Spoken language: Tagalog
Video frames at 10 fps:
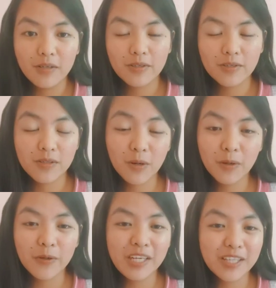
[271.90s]
So,
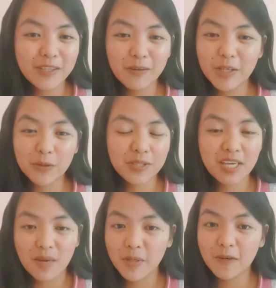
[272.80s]
ulitin ko lang yung
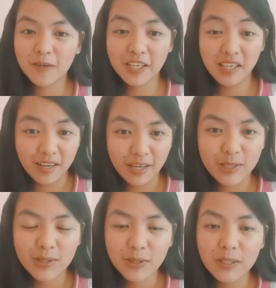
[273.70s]
sinabi ko kanina, guys,
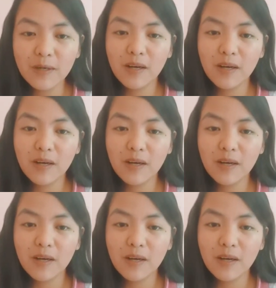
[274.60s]
no?